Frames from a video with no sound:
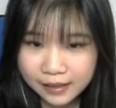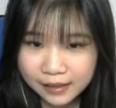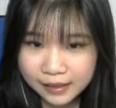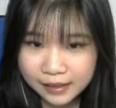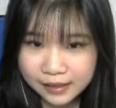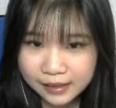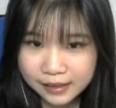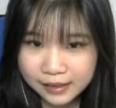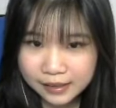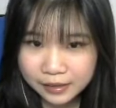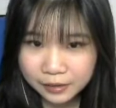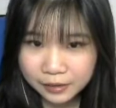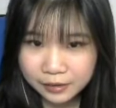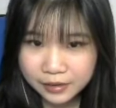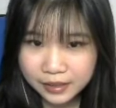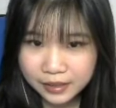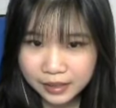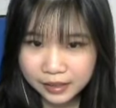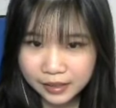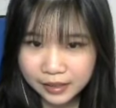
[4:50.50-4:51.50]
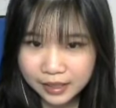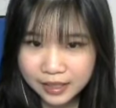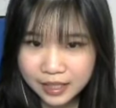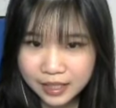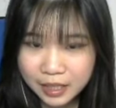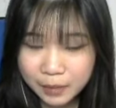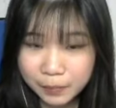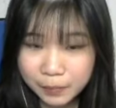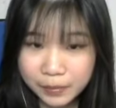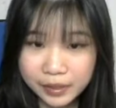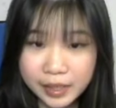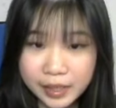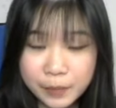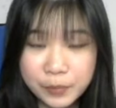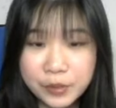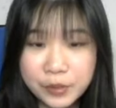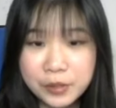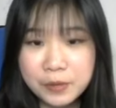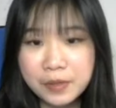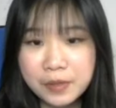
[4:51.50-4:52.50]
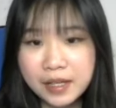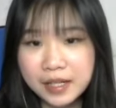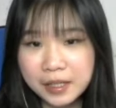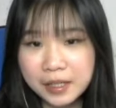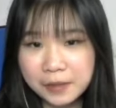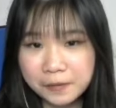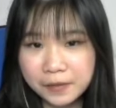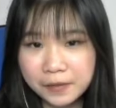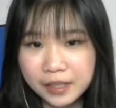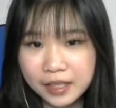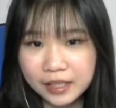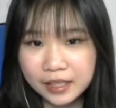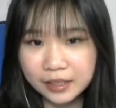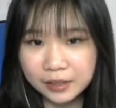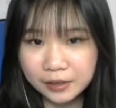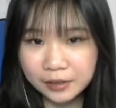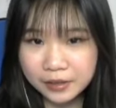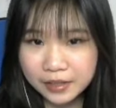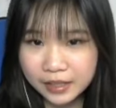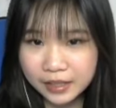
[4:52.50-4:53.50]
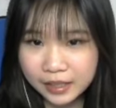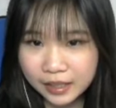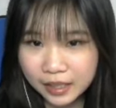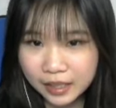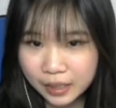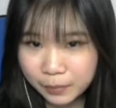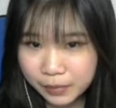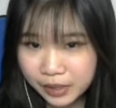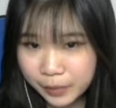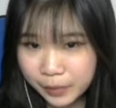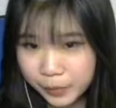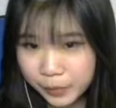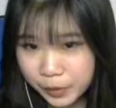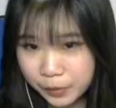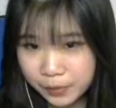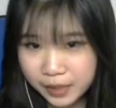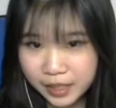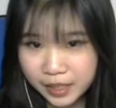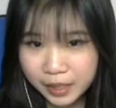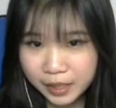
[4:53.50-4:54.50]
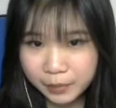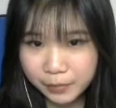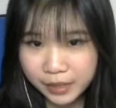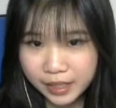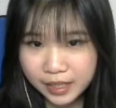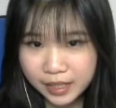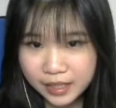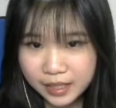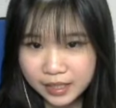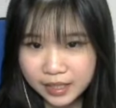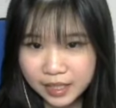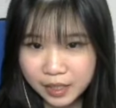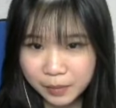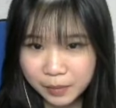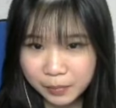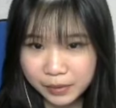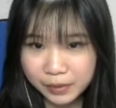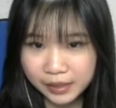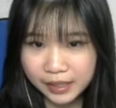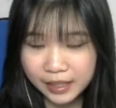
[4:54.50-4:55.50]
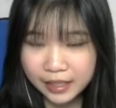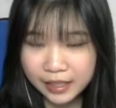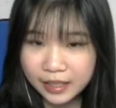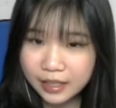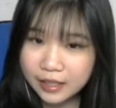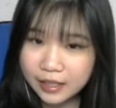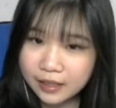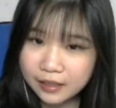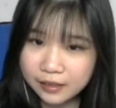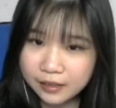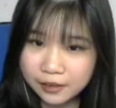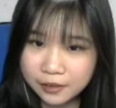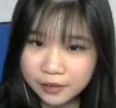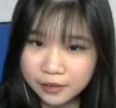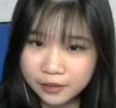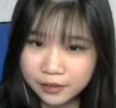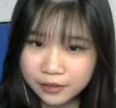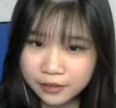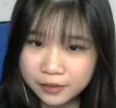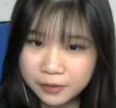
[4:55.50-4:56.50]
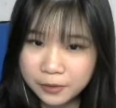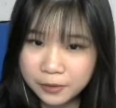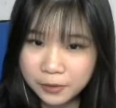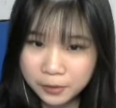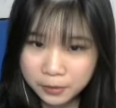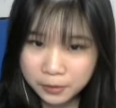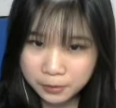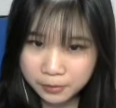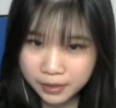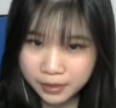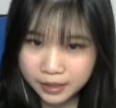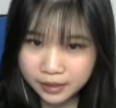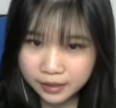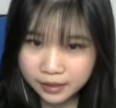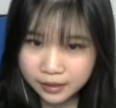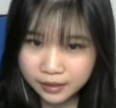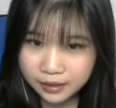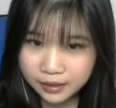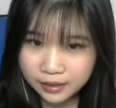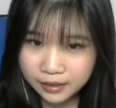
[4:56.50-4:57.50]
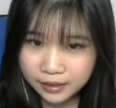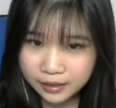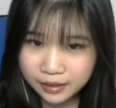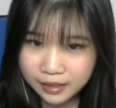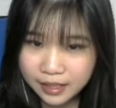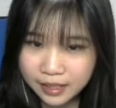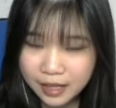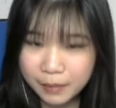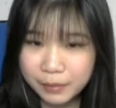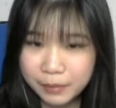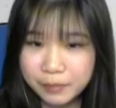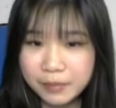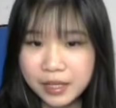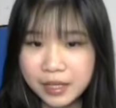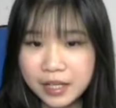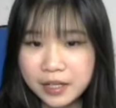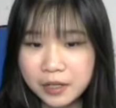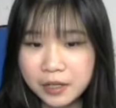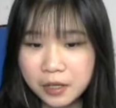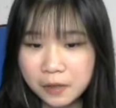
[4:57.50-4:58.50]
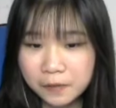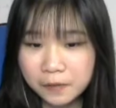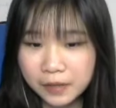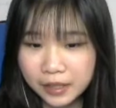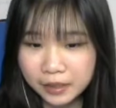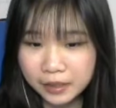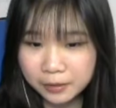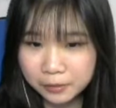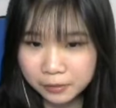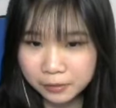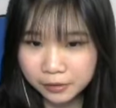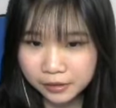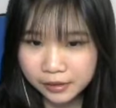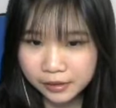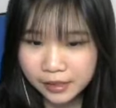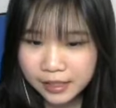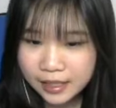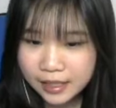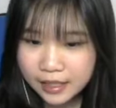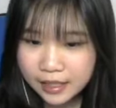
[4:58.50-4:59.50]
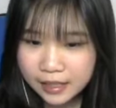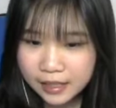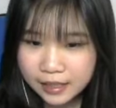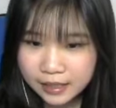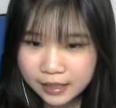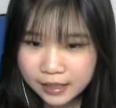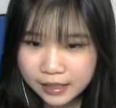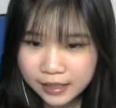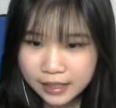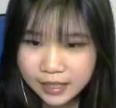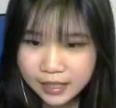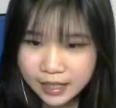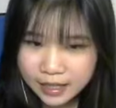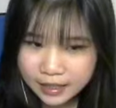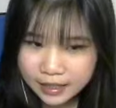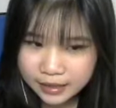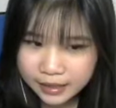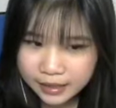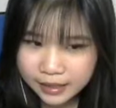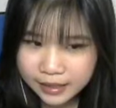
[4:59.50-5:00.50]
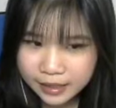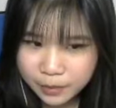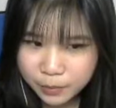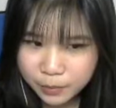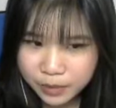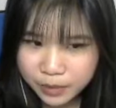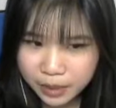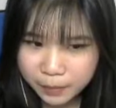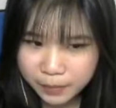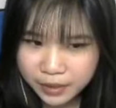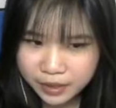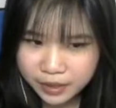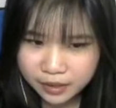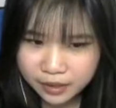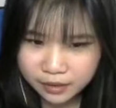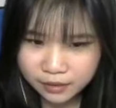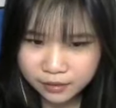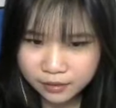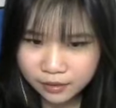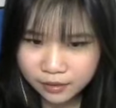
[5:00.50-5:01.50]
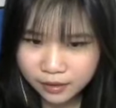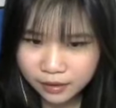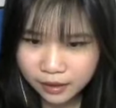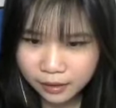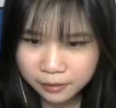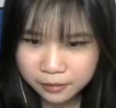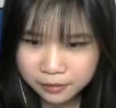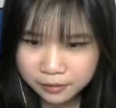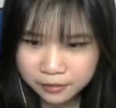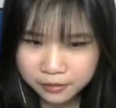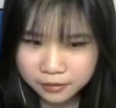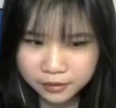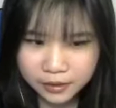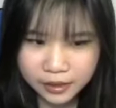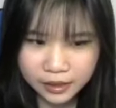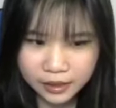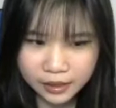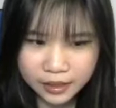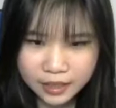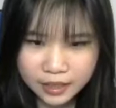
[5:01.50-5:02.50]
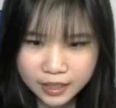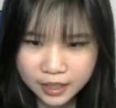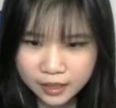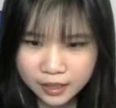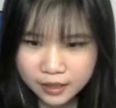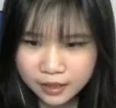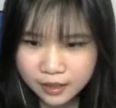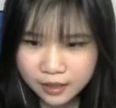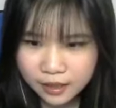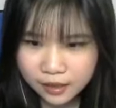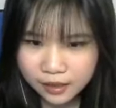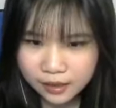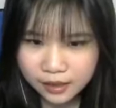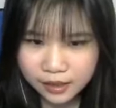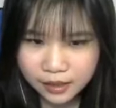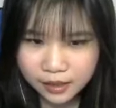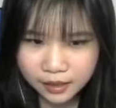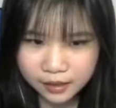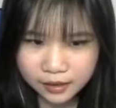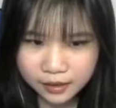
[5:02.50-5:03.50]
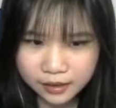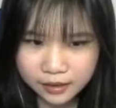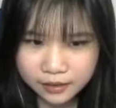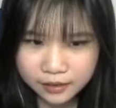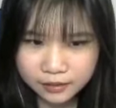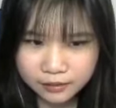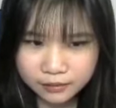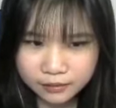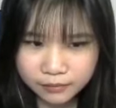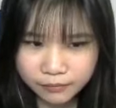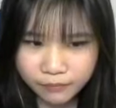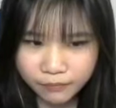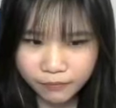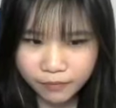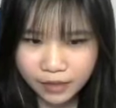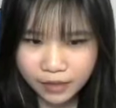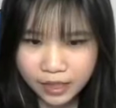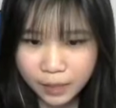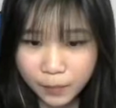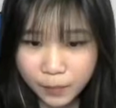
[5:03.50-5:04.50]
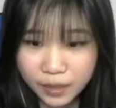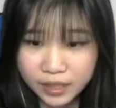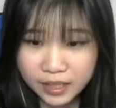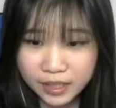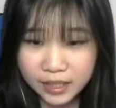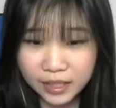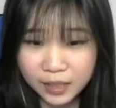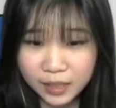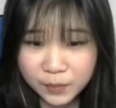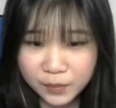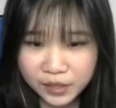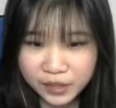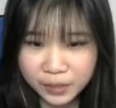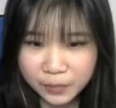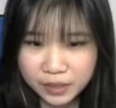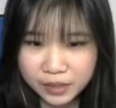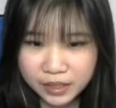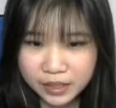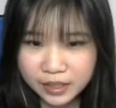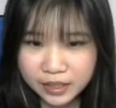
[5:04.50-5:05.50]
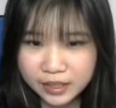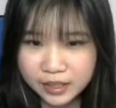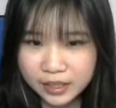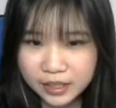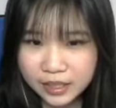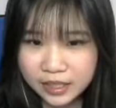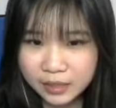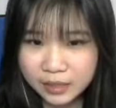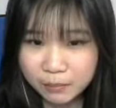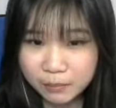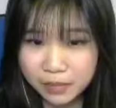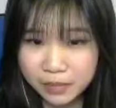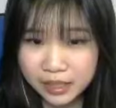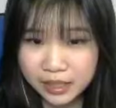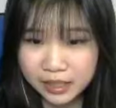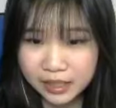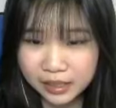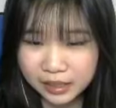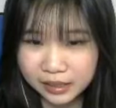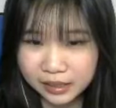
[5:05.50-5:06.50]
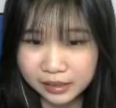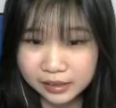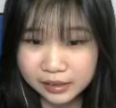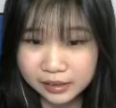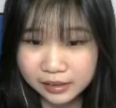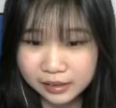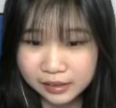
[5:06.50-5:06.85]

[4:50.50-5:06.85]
Nah, terus kita dapat lembus warna fit, terus kita dapat lembus warna mess dapat lining lord sweet, dapat body of aful. Ini harganya berapa ya? Aku nggak ngecek sih harga-harganya ya bisa jadi murah bisa jadi mahal